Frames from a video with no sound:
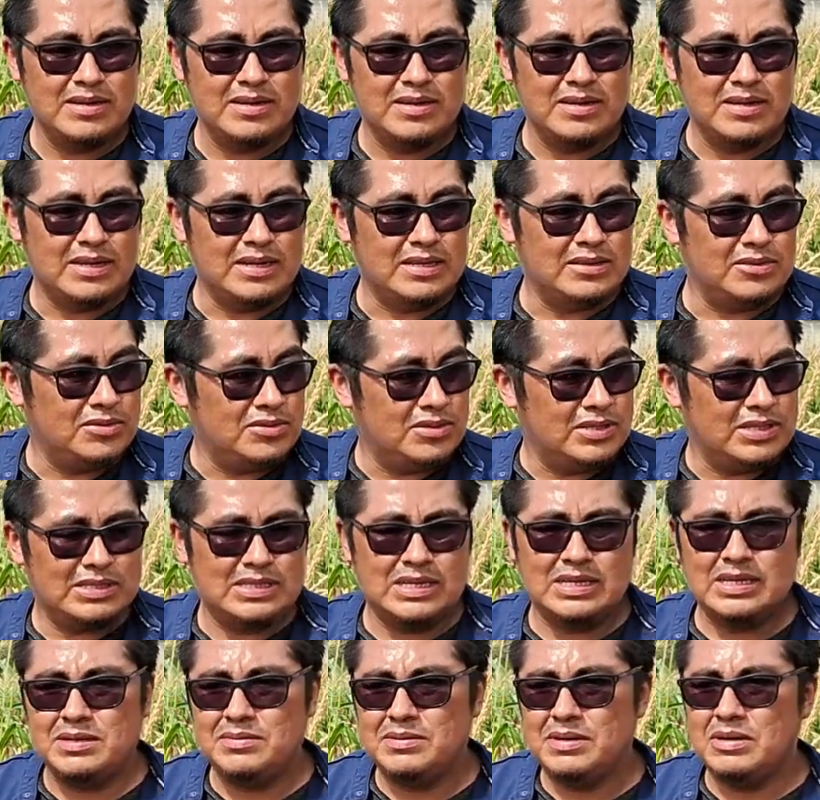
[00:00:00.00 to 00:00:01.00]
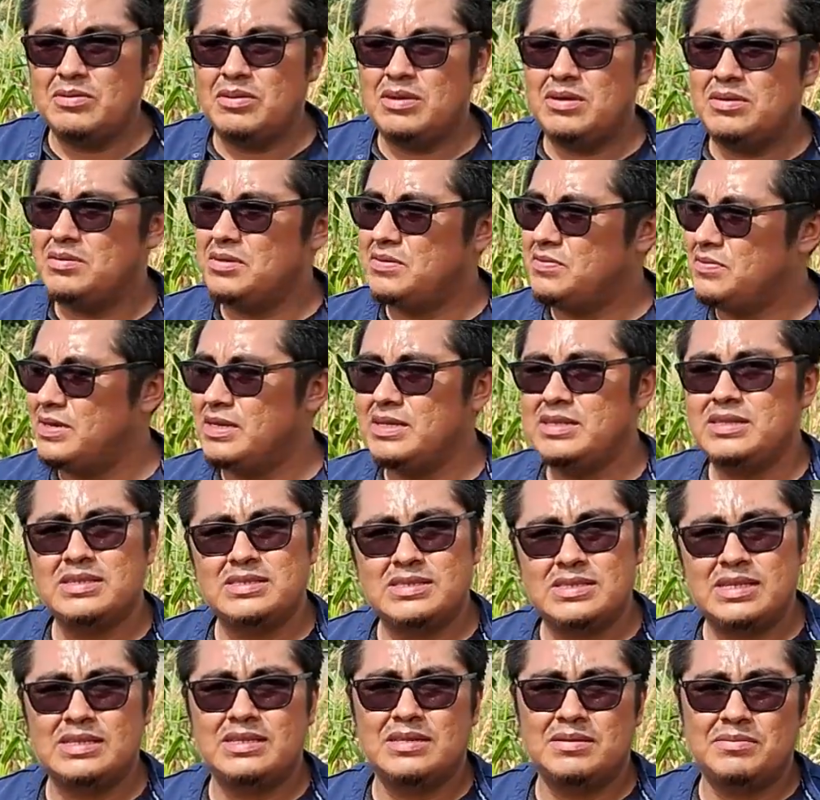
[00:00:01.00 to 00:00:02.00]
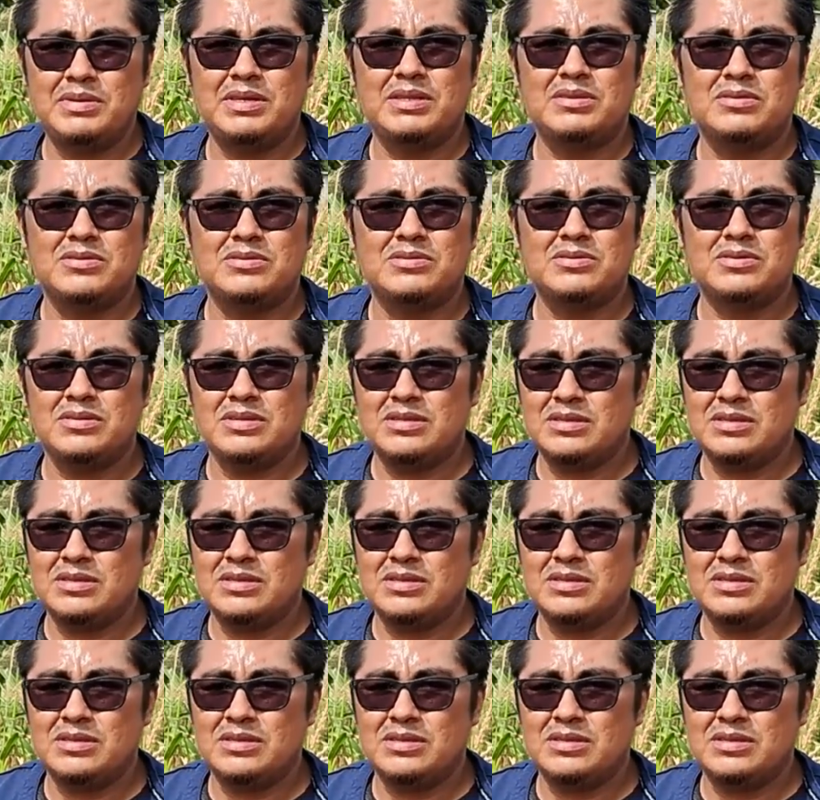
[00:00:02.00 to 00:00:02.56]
en donde se han evaluado diferentes tratamientos ¿no?